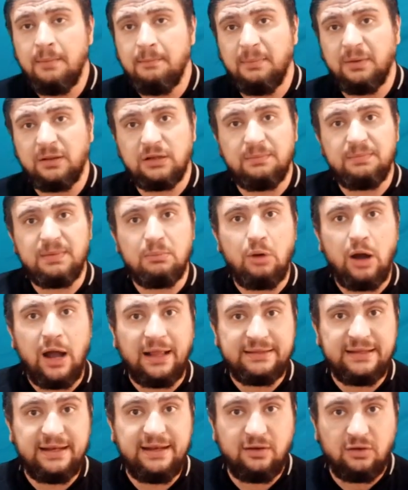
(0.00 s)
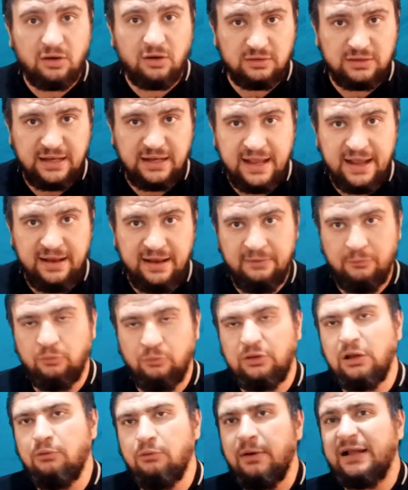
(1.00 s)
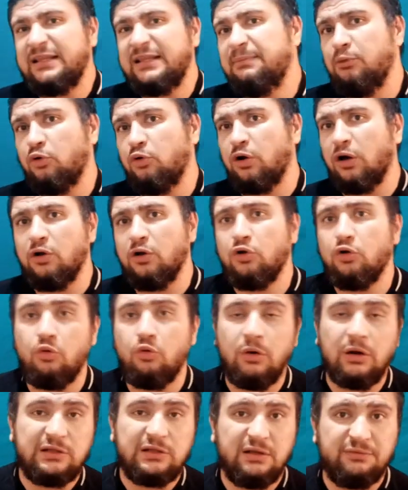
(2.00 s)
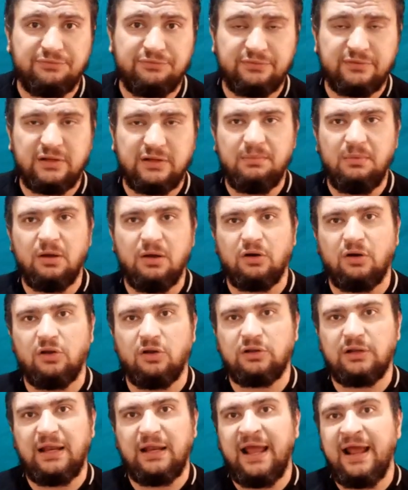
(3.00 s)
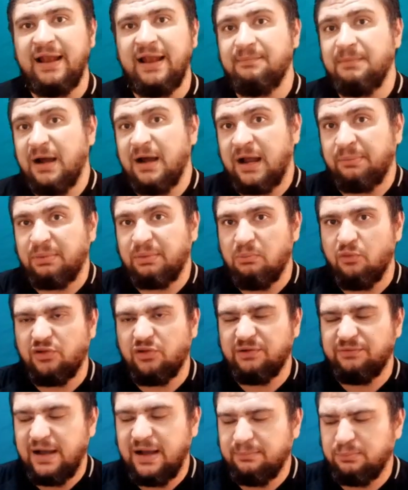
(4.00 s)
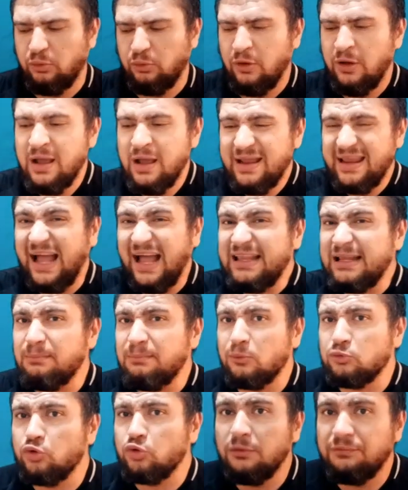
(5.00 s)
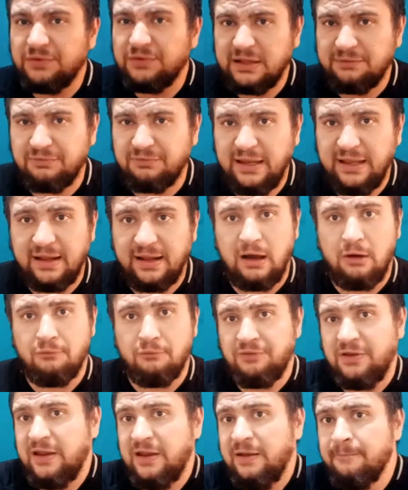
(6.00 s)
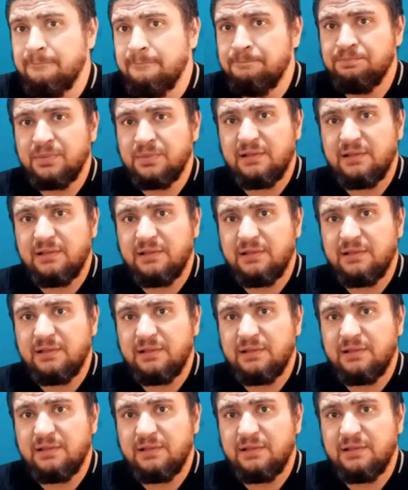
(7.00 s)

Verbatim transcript: من ضمن محللين قناه الاهلي ودلوقتي بيقال ان هو ضيف ضمن قناه الاهلي مع كابتن مصطفى عبده يعني الموضوع في التفكير او في